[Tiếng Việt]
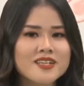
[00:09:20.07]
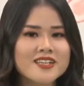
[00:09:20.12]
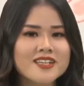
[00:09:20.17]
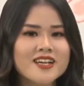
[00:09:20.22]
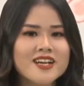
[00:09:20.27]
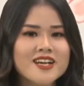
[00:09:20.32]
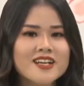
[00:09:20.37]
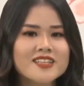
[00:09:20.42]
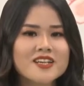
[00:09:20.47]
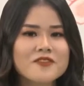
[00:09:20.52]

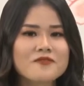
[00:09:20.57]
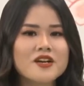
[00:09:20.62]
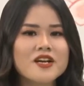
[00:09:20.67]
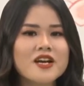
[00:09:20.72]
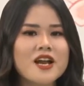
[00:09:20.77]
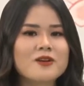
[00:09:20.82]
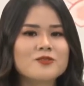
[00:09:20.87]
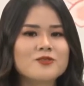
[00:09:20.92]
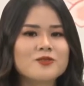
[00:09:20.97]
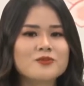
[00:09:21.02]
mời thì
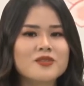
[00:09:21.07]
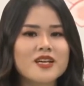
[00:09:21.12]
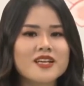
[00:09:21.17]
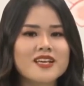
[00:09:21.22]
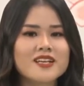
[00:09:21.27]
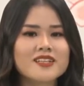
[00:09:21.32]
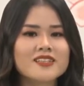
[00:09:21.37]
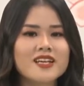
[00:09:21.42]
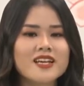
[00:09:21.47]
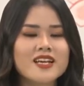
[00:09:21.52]
phần nào chúng ta
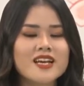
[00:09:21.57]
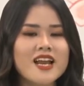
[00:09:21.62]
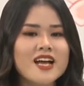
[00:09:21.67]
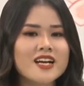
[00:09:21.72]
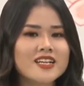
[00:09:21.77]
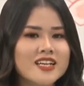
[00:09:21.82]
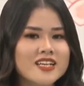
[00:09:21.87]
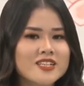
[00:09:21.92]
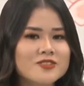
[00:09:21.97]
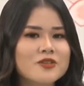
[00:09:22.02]
nhận thấy
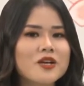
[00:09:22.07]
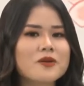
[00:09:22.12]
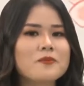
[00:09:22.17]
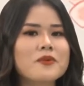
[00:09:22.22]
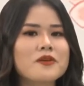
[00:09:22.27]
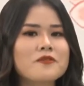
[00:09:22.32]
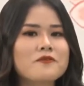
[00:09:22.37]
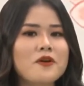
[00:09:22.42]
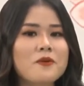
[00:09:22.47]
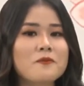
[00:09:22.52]
là kinh
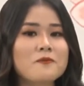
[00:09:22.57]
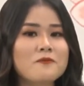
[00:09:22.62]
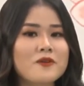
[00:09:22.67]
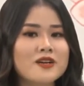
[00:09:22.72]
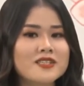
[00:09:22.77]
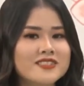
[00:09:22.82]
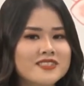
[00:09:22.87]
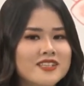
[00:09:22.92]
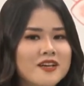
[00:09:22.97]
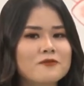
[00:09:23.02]
doanh mỹ phẩm
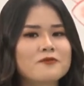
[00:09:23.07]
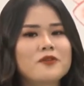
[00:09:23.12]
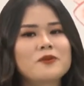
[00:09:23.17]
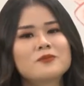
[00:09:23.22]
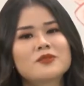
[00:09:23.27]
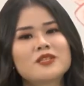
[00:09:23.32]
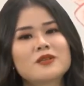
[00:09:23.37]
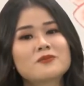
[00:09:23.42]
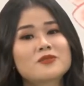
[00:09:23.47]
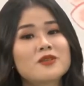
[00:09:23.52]
và sản
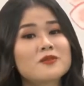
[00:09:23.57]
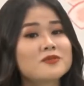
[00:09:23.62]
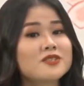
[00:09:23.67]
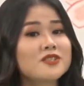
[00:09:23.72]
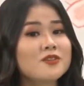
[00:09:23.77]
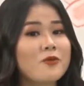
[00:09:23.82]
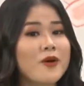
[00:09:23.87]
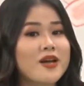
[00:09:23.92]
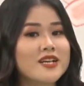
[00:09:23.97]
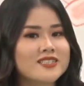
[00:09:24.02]
phẩm chăm sóc
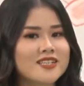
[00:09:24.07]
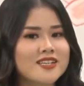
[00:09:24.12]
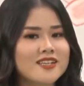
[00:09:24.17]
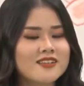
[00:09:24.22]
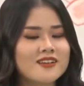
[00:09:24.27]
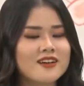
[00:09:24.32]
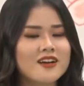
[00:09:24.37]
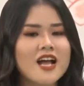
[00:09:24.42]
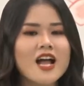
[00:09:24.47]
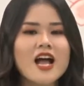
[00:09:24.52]
sức khỏe chất
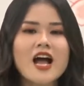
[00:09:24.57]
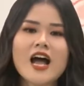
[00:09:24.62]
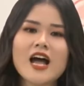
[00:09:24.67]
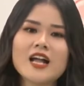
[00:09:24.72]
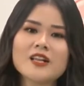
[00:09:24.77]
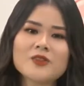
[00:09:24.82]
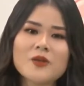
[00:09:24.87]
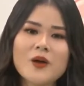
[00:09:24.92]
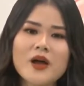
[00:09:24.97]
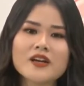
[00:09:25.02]
lượng,
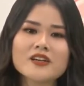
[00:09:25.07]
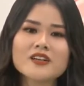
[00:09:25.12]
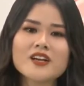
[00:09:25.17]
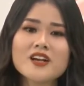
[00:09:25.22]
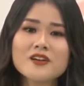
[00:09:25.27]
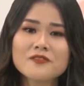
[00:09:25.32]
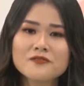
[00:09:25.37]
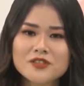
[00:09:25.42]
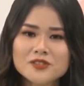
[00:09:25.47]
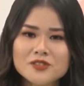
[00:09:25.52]
an toàn
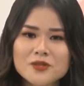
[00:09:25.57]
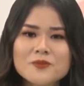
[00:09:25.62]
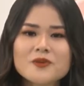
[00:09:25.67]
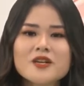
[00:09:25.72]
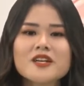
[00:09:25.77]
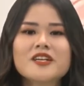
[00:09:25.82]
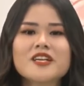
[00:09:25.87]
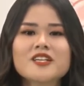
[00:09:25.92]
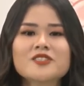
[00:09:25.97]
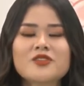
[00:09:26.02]
vừa giúp
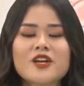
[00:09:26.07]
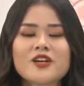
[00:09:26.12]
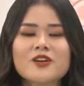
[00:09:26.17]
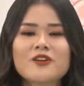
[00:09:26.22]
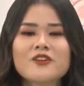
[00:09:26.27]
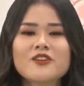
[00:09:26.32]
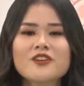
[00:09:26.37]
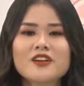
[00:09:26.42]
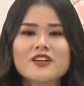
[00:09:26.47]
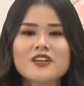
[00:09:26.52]
người kinh doanh
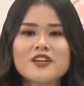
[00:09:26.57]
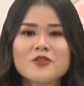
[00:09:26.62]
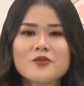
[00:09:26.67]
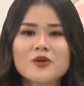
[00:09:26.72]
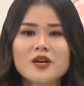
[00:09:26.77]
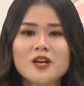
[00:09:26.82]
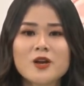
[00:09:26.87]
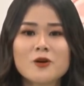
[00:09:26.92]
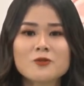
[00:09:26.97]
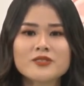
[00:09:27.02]
có được lợi
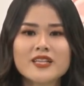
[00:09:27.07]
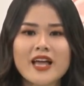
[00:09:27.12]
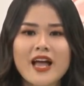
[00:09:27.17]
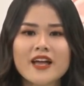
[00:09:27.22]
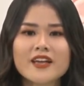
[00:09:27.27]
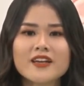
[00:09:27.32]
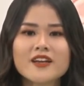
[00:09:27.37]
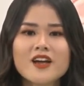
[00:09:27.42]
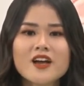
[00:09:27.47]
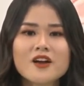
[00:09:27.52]
nhuận lâu
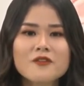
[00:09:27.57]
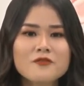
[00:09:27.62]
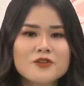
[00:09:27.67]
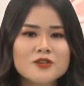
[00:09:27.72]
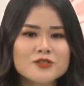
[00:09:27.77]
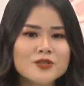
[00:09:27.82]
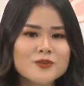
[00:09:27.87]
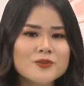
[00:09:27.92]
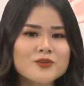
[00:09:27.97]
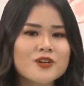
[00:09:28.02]
dài,
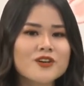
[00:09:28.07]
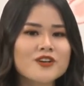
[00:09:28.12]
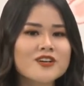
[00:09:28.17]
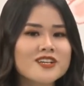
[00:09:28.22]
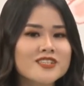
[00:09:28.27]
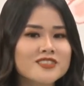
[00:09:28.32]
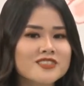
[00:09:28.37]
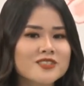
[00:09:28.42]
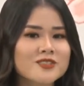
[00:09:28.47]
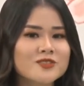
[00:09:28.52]
vừa giúp cho
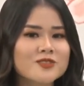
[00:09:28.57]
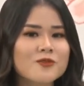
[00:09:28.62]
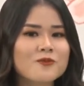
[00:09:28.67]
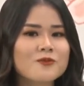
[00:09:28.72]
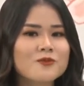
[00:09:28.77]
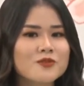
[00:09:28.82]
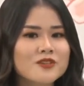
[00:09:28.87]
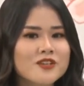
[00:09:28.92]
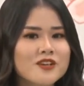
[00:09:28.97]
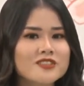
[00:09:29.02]
người sử dụng
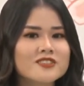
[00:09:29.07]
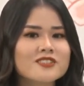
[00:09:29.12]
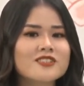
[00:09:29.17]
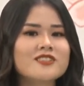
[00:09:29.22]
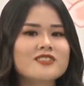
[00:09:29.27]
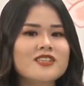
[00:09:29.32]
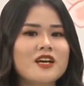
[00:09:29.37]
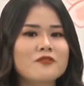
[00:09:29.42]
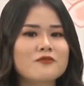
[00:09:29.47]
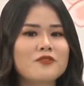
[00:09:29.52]
được
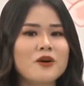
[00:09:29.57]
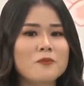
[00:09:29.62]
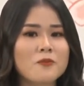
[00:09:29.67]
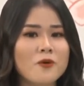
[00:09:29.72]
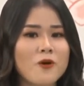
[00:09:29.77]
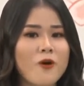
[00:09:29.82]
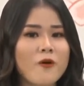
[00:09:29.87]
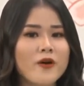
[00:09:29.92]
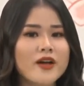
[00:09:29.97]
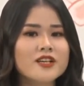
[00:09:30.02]
những sản
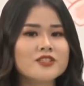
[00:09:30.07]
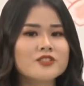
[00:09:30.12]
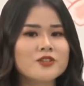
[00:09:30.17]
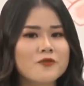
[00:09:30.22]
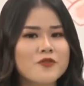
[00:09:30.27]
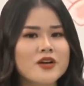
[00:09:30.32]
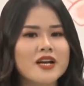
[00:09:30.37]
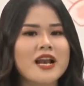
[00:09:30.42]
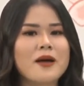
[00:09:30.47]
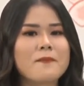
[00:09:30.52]
phẩm có ích
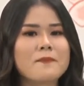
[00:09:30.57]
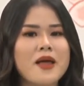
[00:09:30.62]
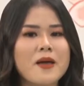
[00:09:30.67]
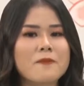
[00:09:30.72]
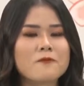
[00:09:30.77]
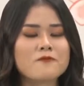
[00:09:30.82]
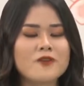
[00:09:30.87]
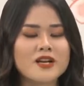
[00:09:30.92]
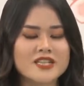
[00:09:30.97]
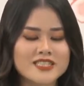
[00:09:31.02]
cho việc làm
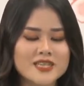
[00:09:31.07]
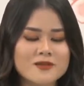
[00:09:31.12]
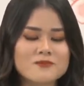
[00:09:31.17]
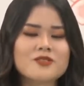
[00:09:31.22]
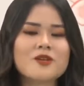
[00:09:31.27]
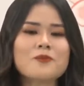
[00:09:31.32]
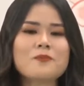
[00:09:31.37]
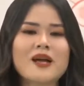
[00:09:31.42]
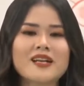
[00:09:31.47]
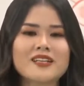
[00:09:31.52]
đẹp và
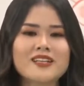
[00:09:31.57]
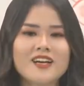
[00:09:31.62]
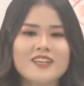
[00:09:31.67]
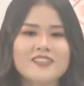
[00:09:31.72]
chăm sóc bản